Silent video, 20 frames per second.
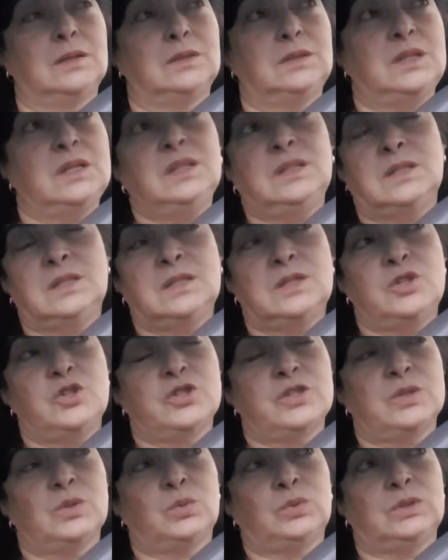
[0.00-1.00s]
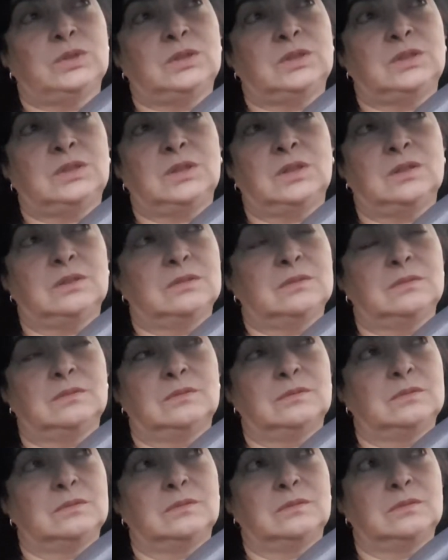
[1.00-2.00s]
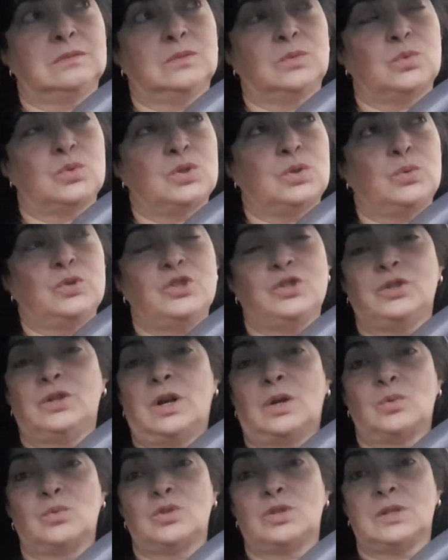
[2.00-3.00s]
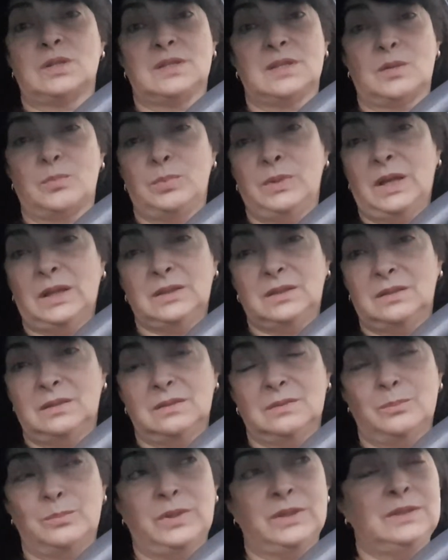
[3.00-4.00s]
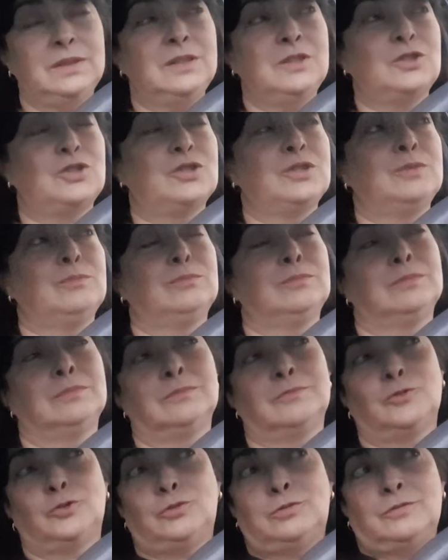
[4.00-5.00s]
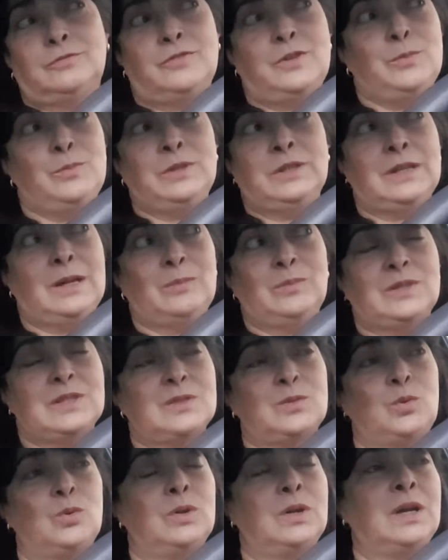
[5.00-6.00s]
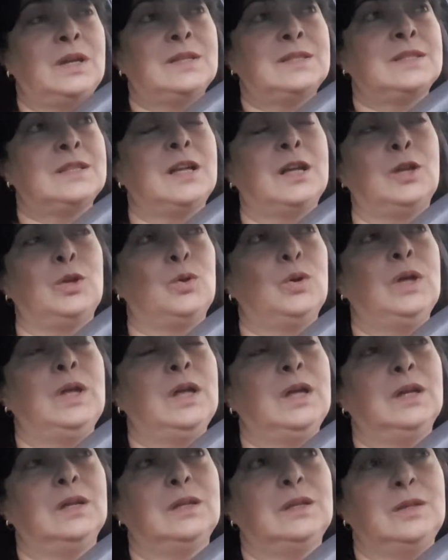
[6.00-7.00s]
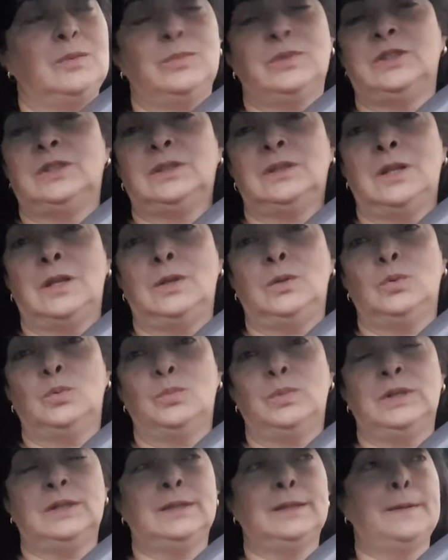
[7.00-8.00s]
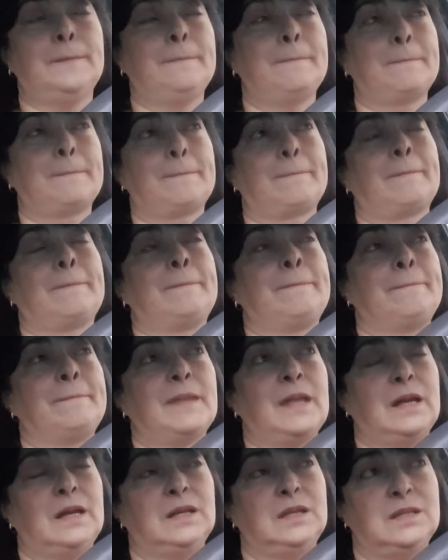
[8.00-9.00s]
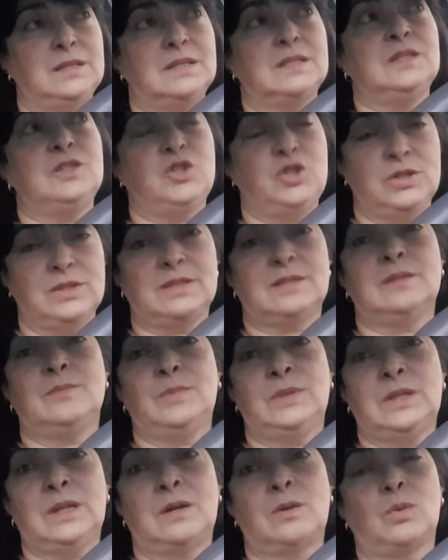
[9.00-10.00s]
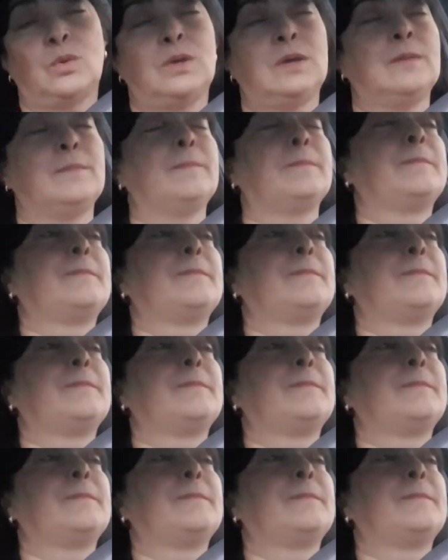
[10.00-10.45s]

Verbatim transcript: три тысячи злотых – это уже очень хорошая зарплата по нынешнему вот временам, насколько я знаю, именно для Люблина, если чистыми на руки.